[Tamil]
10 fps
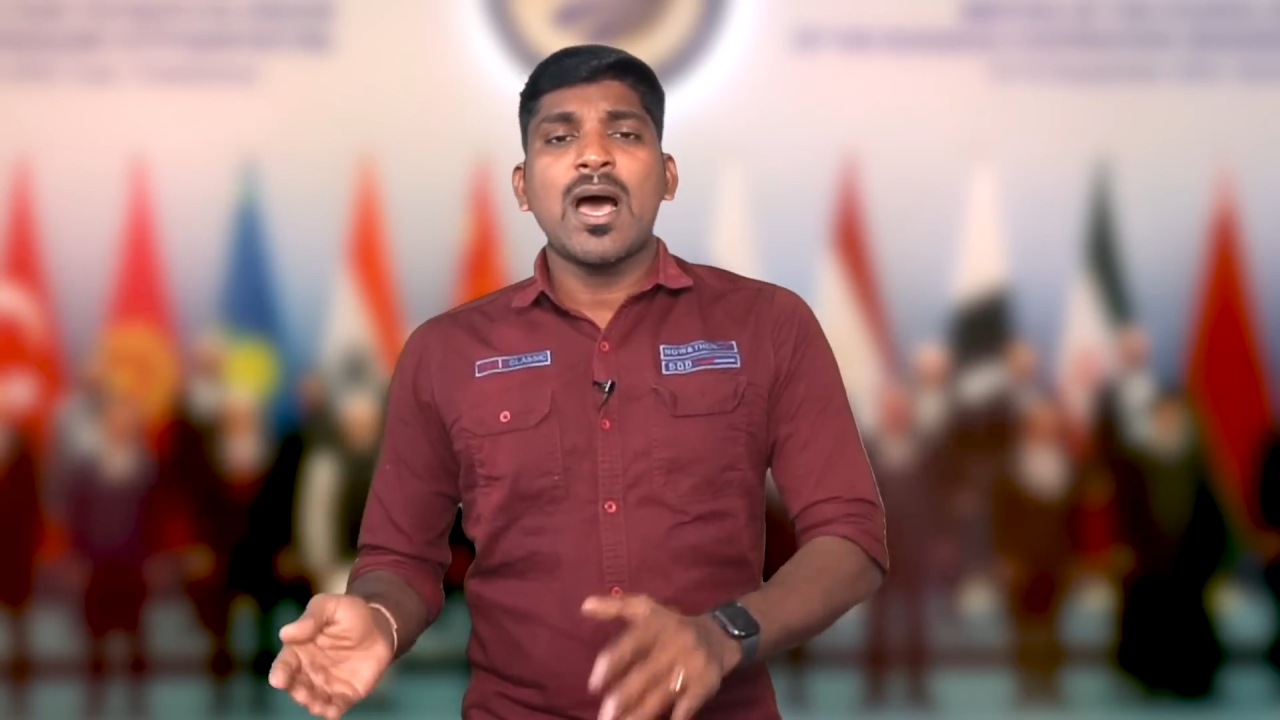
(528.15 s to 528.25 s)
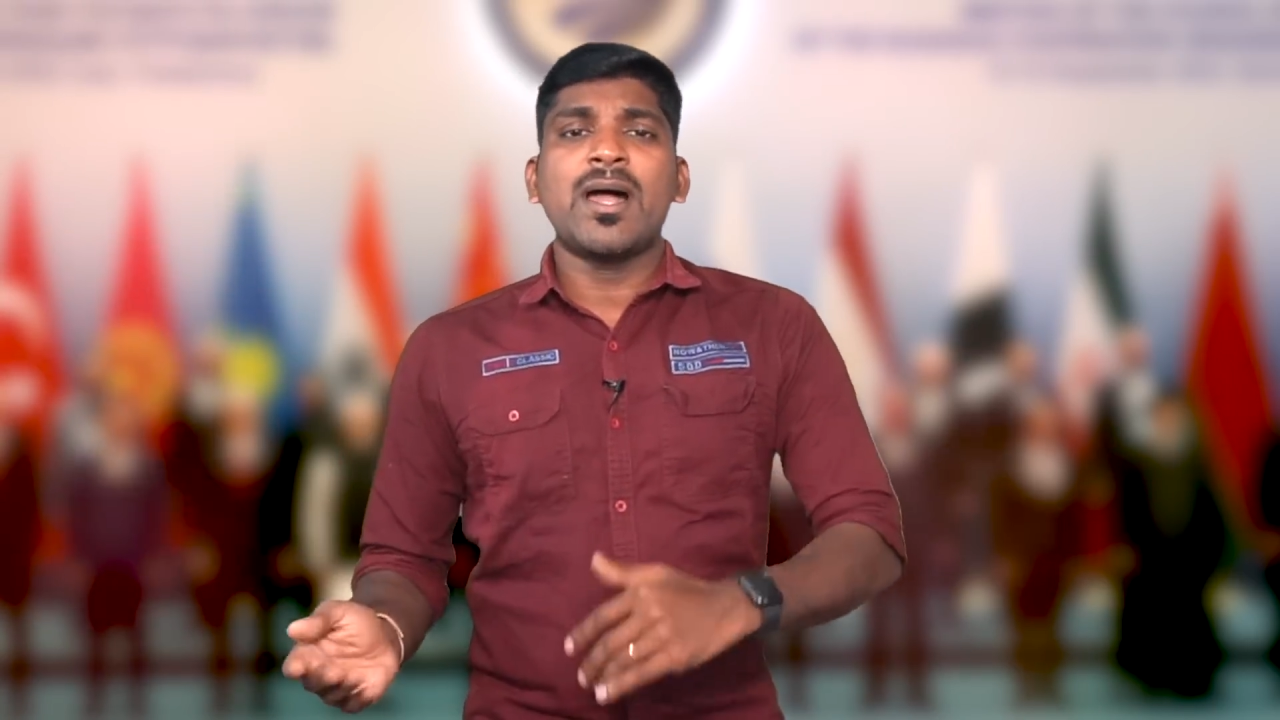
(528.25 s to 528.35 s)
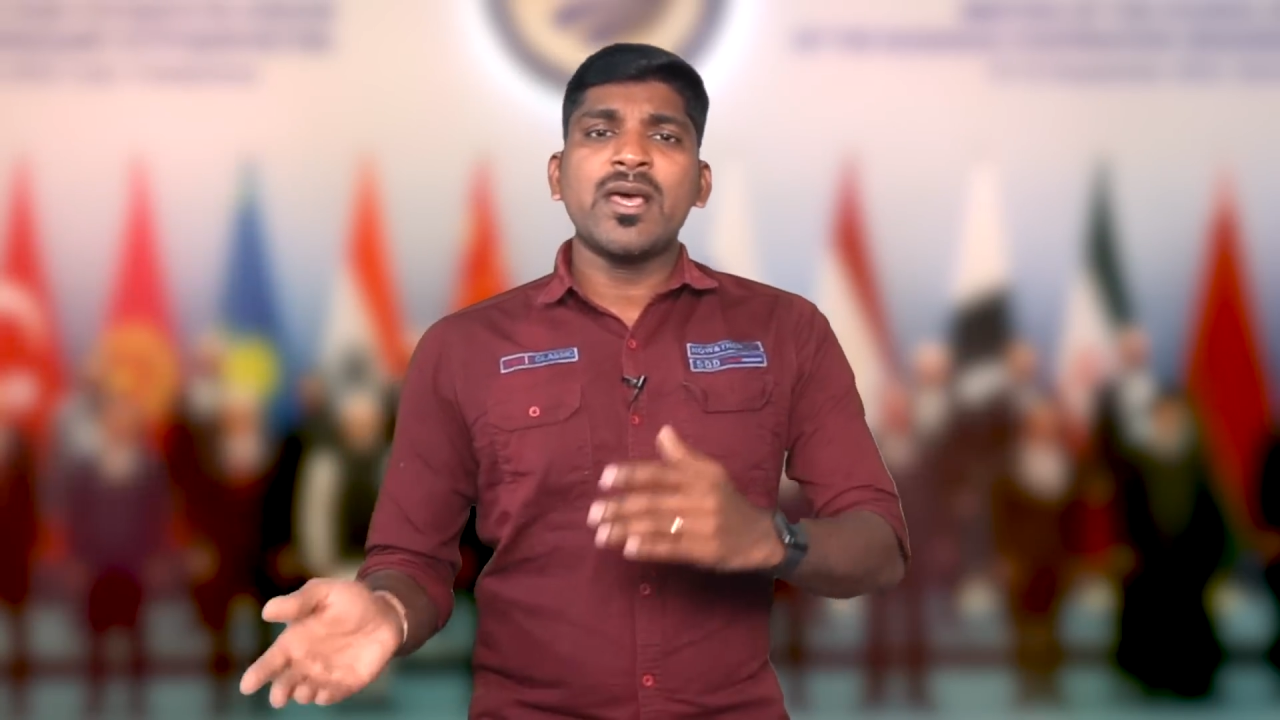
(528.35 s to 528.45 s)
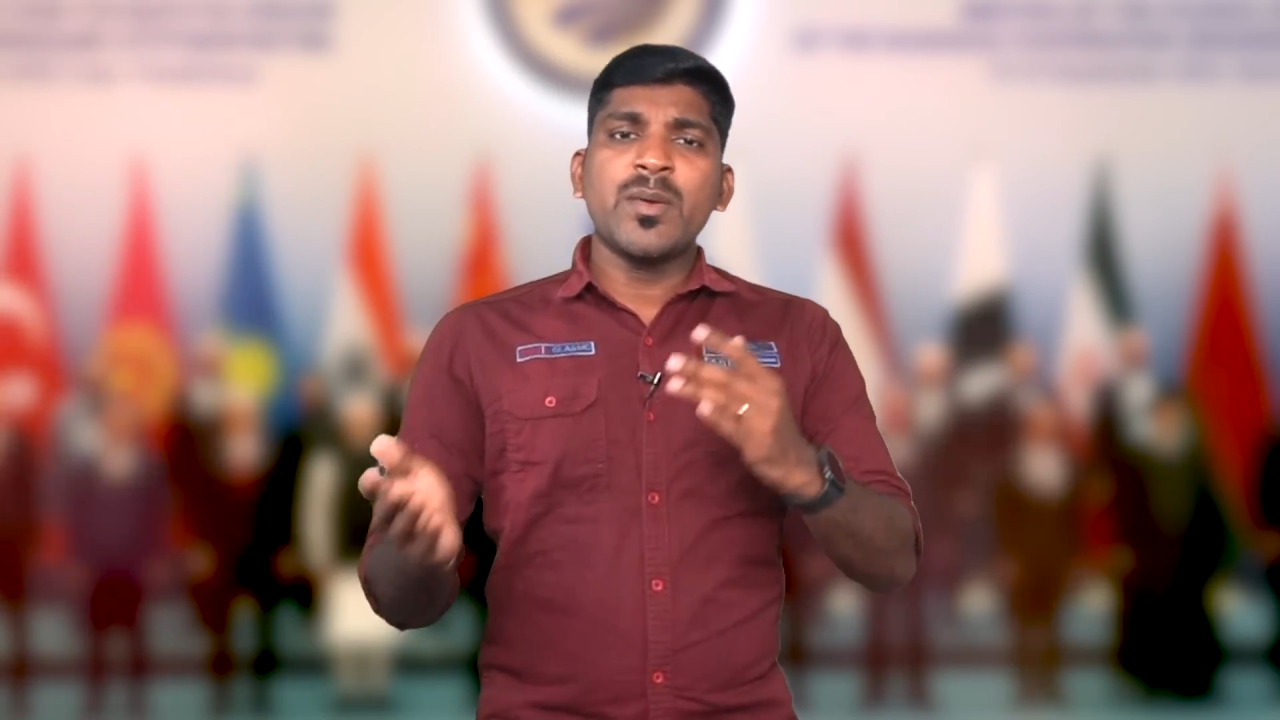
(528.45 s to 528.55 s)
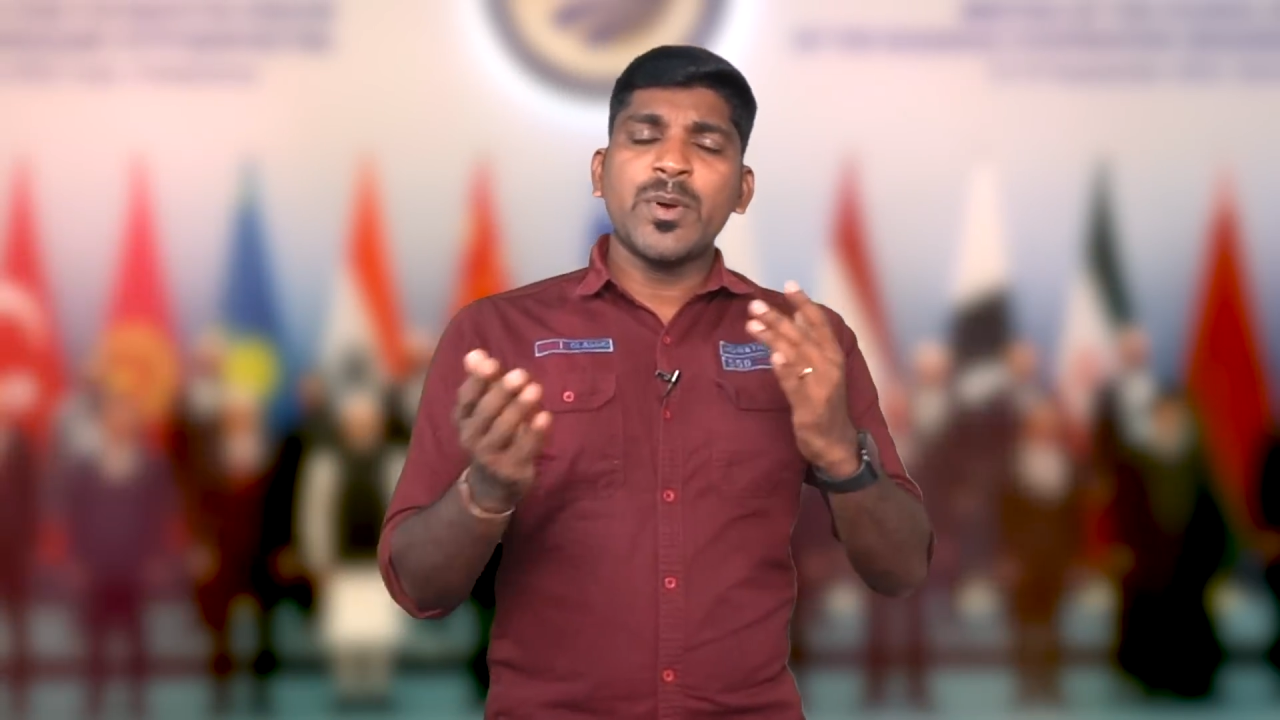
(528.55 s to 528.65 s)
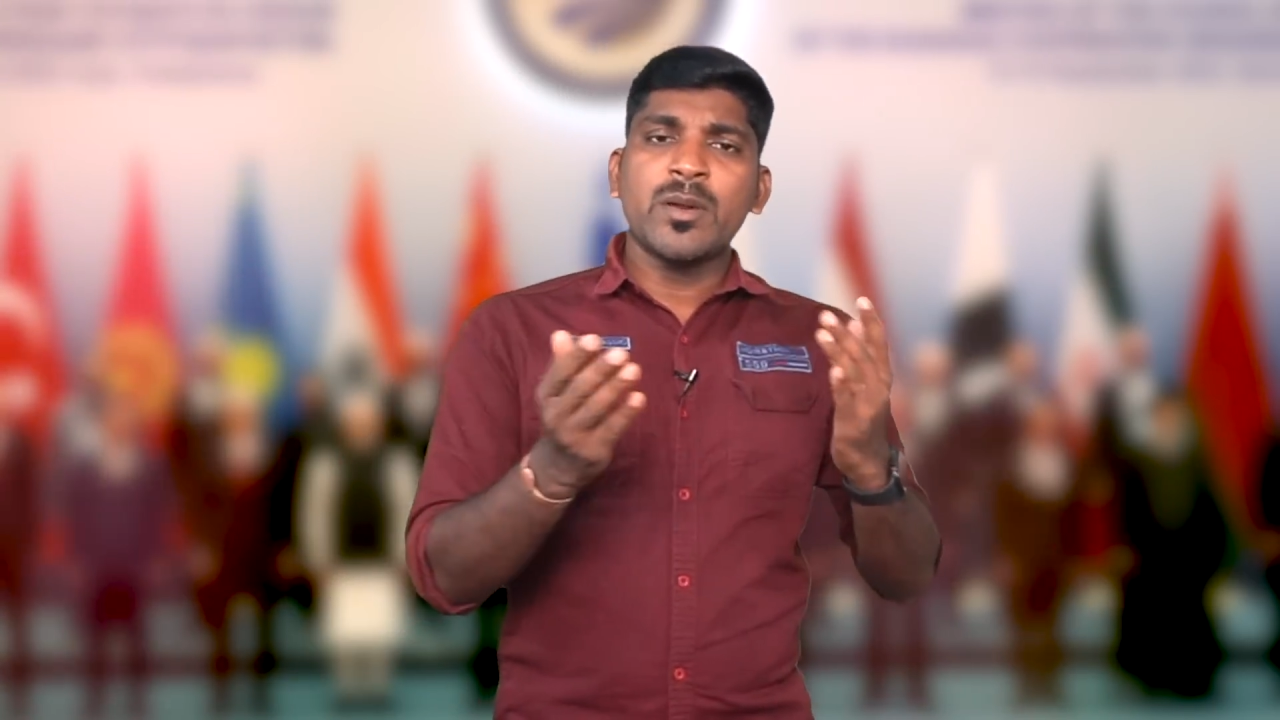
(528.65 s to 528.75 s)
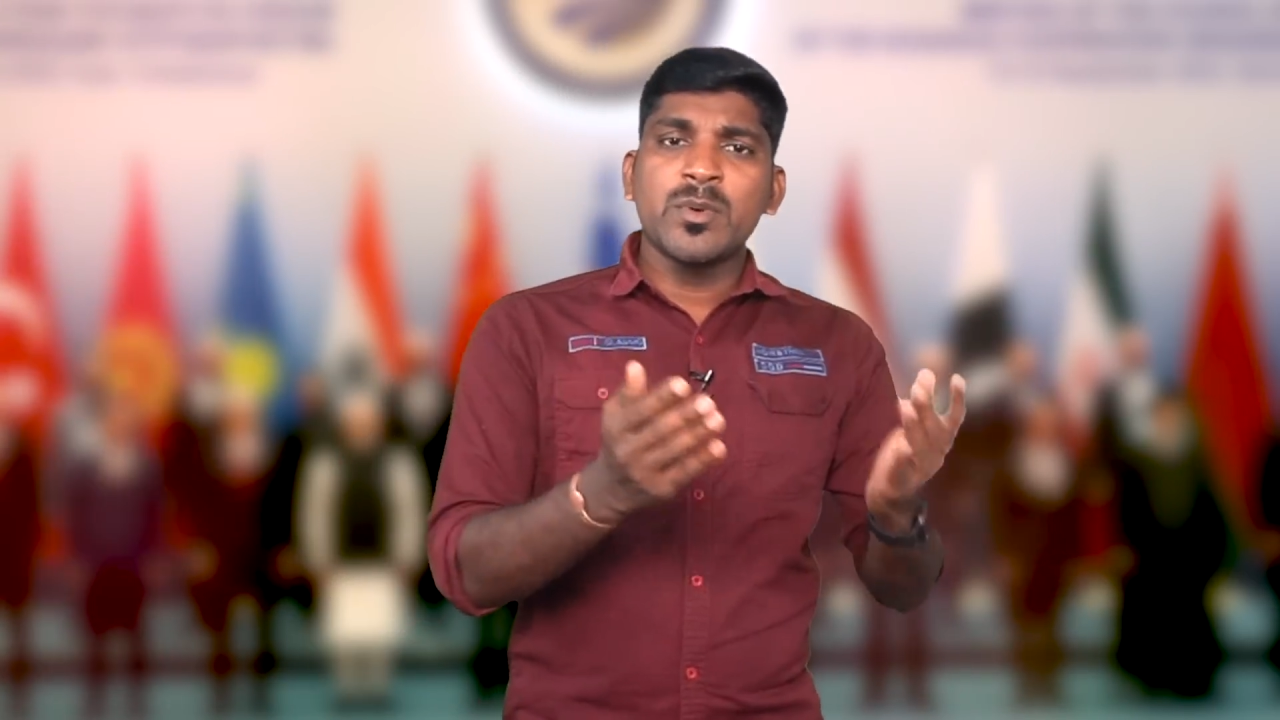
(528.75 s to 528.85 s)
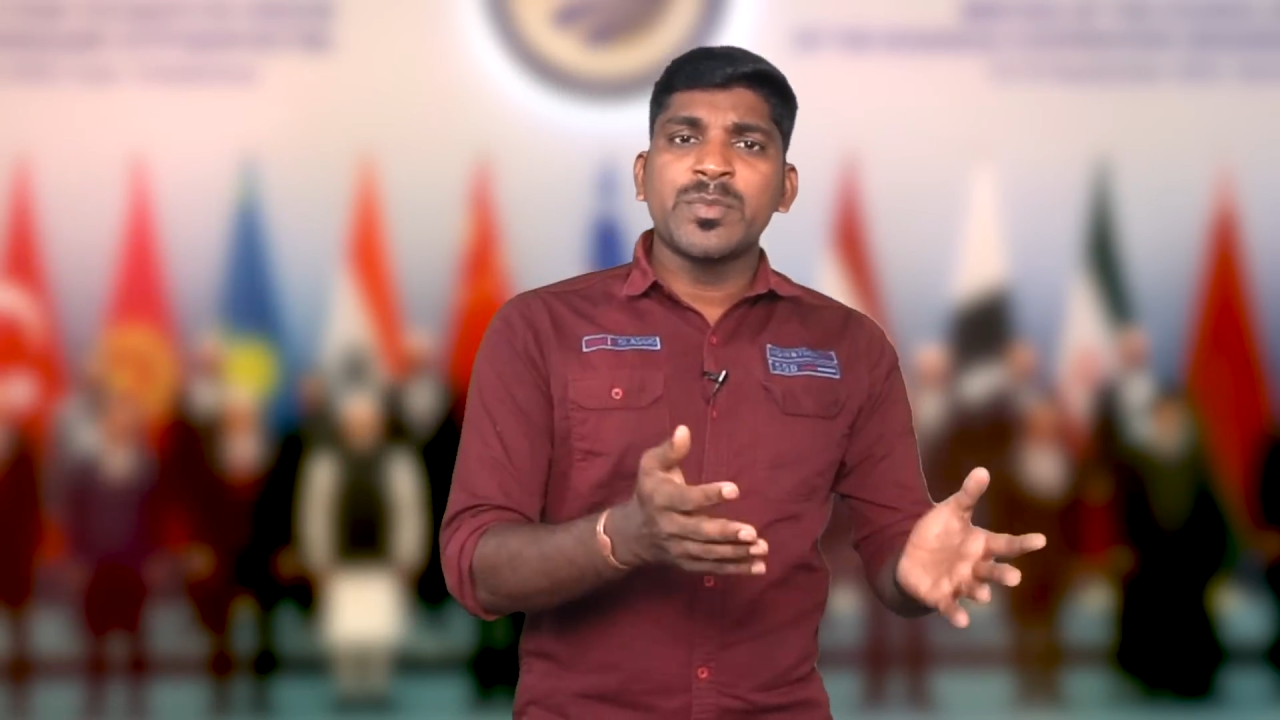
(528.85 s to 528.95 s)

ஆனால் எப்படி நம்ம